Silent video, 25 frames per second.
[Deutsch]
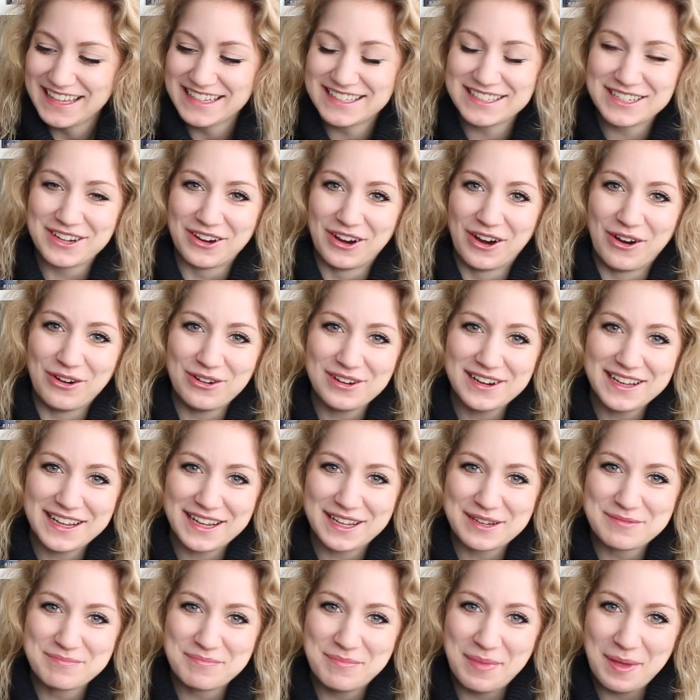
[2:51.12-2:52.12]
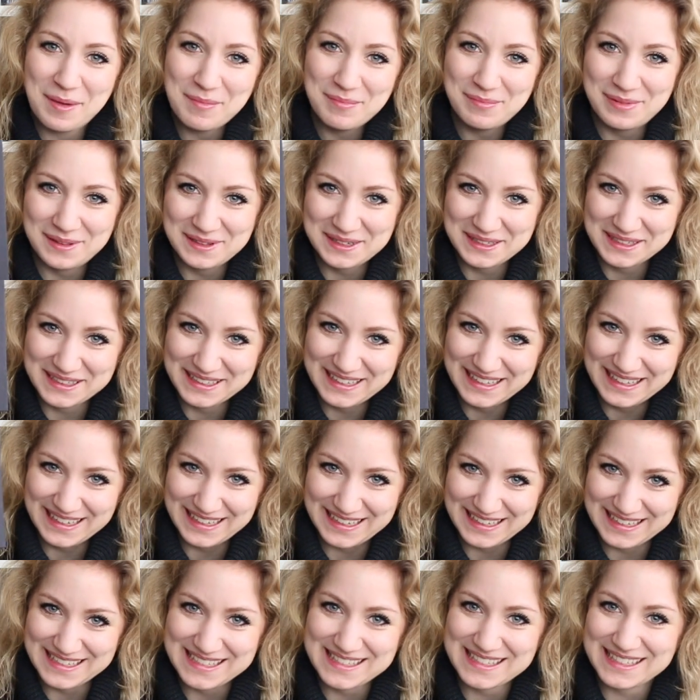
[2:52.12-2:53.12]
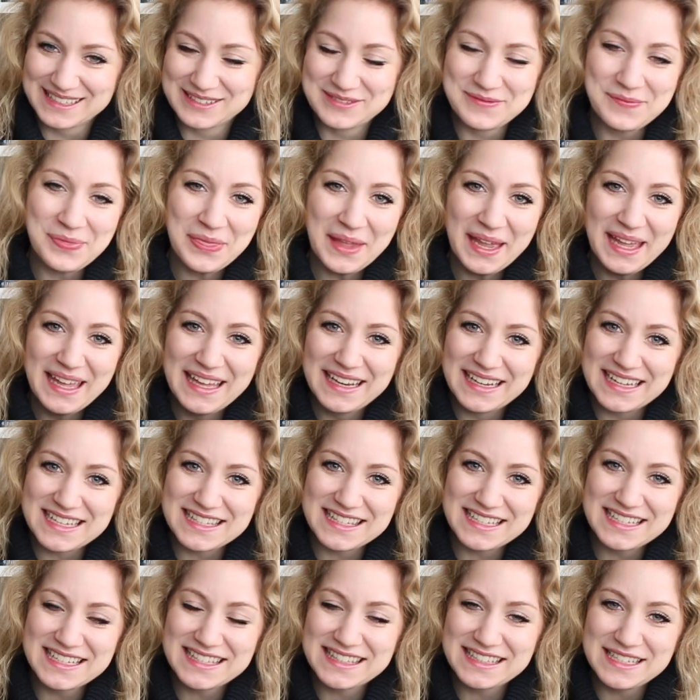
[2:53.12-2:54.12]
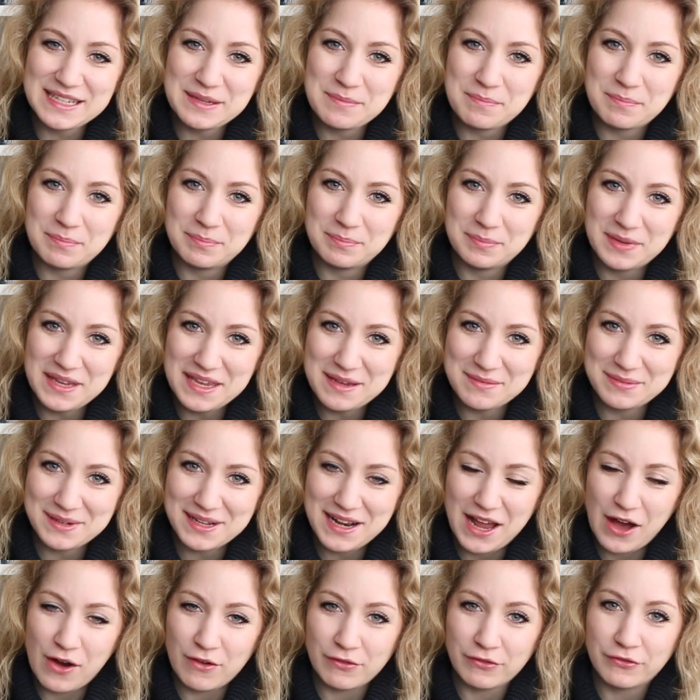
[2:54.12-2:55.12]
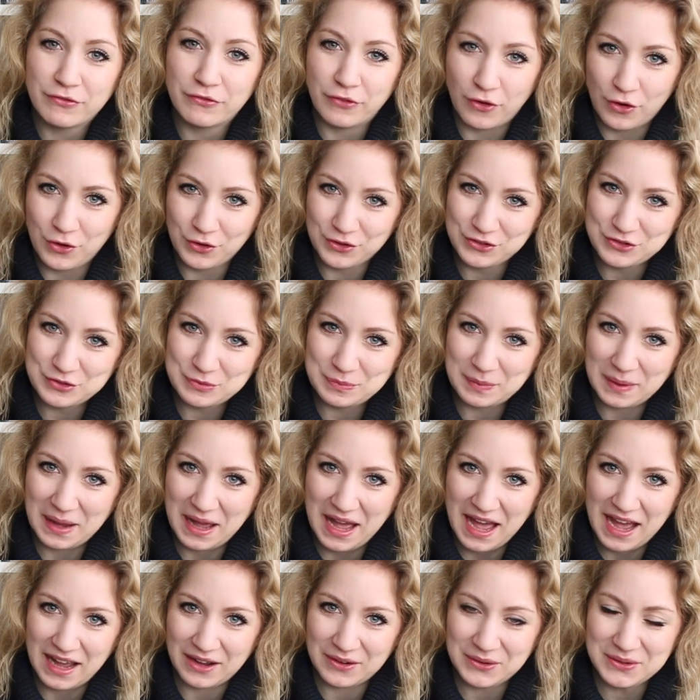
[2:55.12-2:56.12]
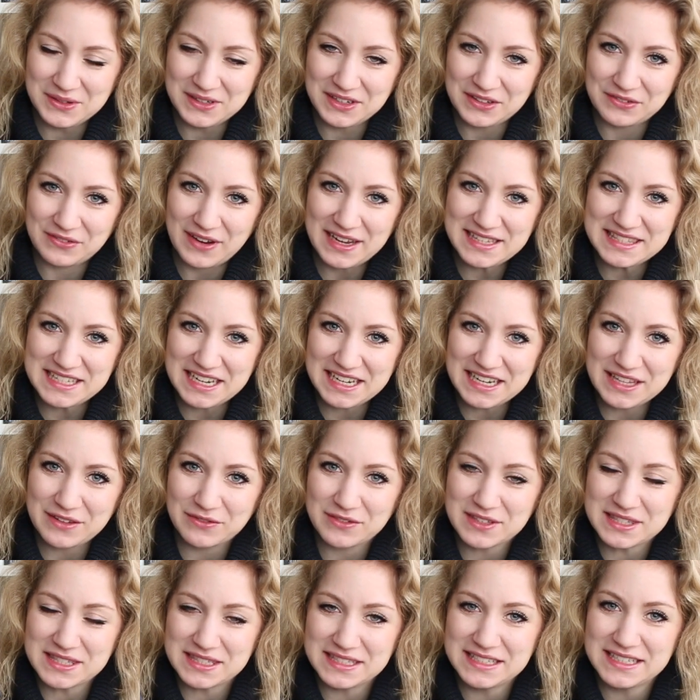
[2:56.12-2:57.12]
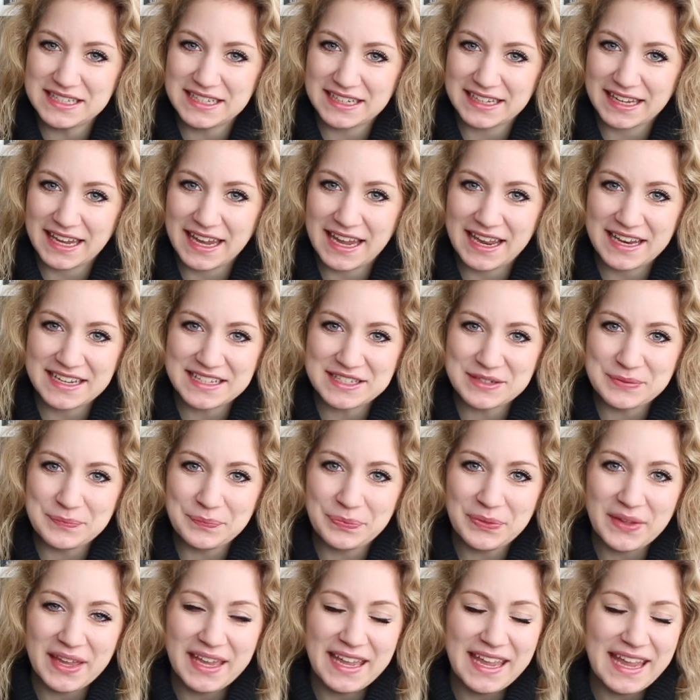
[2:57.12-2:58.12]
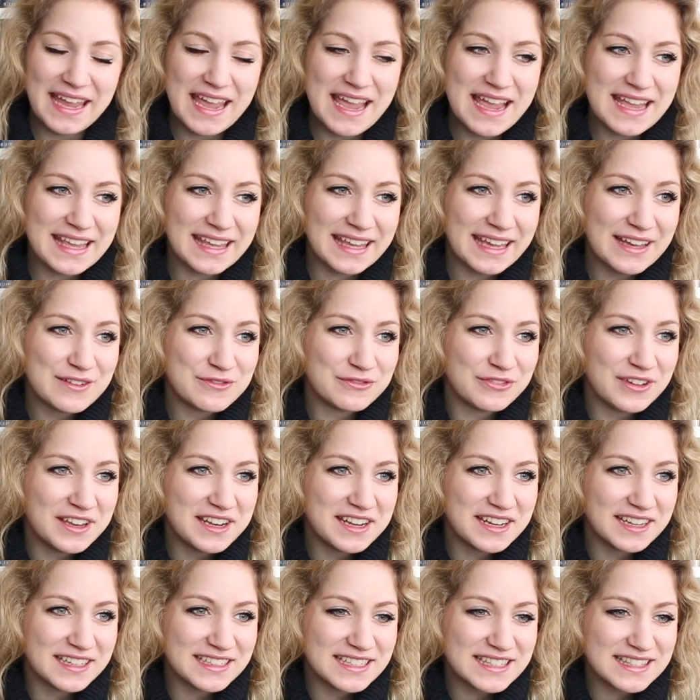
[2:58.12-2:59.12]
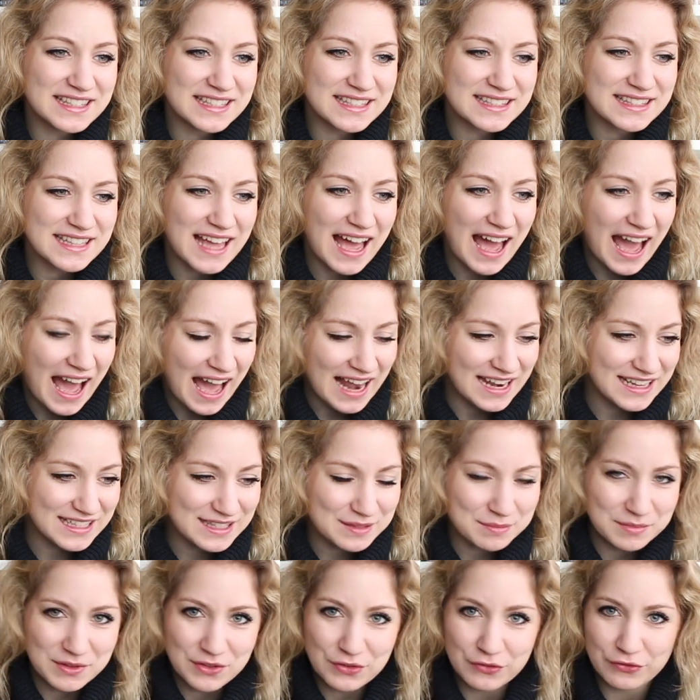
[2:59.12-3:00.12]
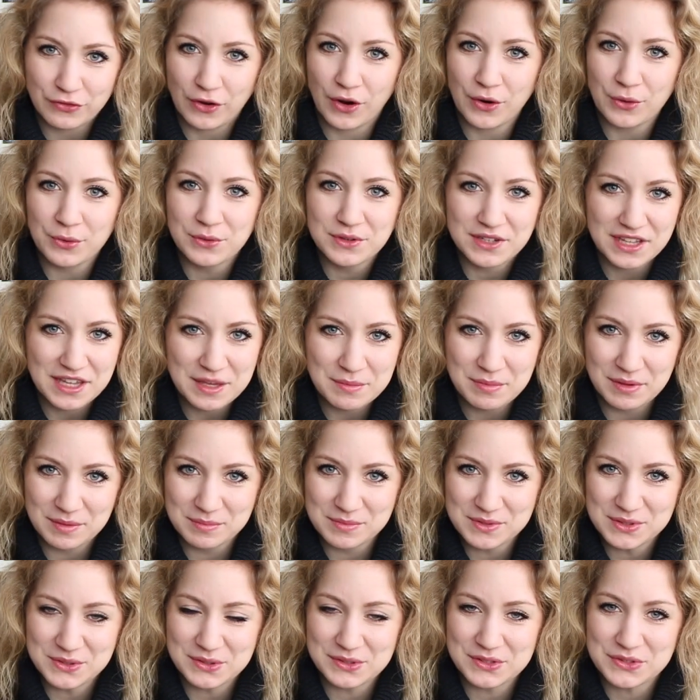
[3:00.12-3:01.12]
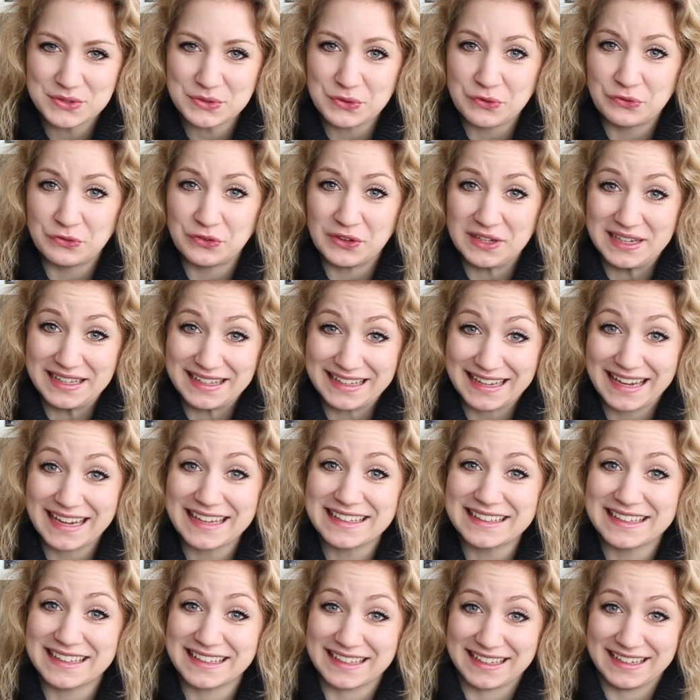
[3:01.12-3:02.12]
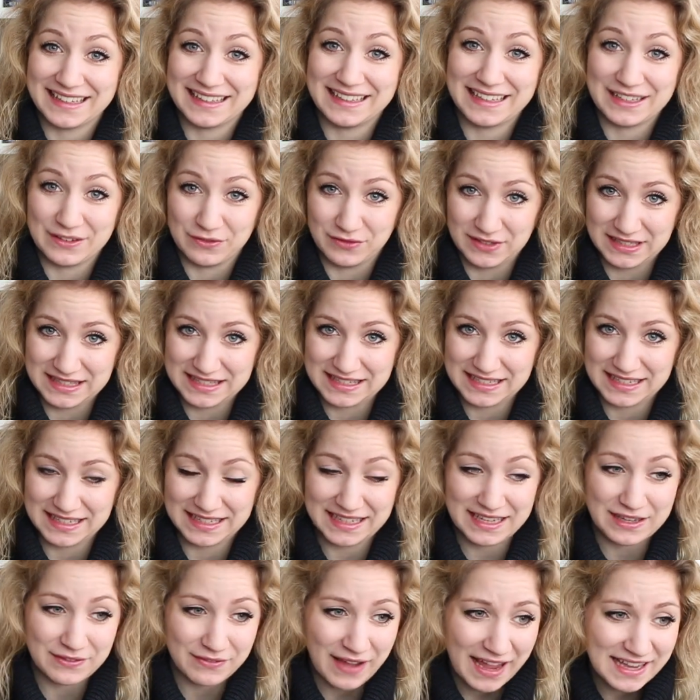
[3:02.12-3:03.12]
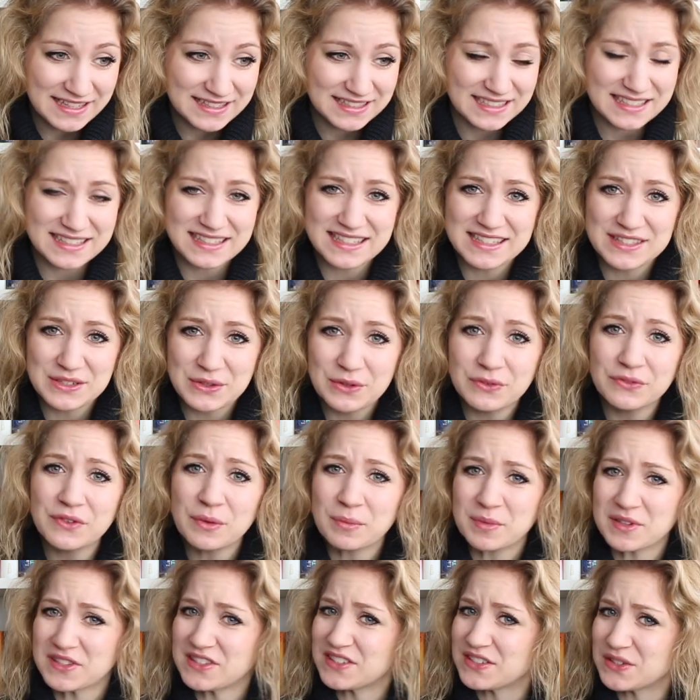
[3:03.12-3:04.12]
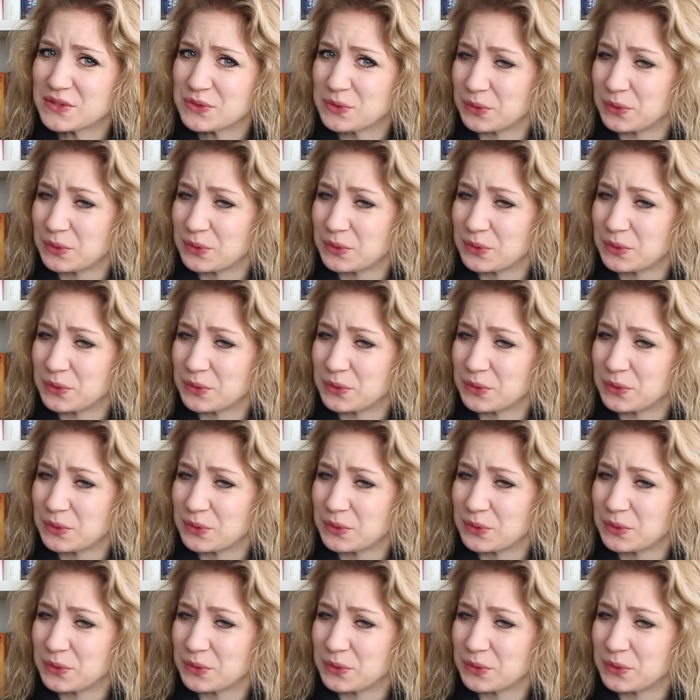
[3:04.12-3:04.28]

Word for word: die Holige Bimbel gelesen. Das ist die Bibel auf Fong-Sprache. Und ich weiß ja nicht, wie es dir geht. Ich finde dieses alles mit Fong und Ibims und so finde ich richtig, richtig witzig. Ich weiß, das ist irgendwie ein bisschen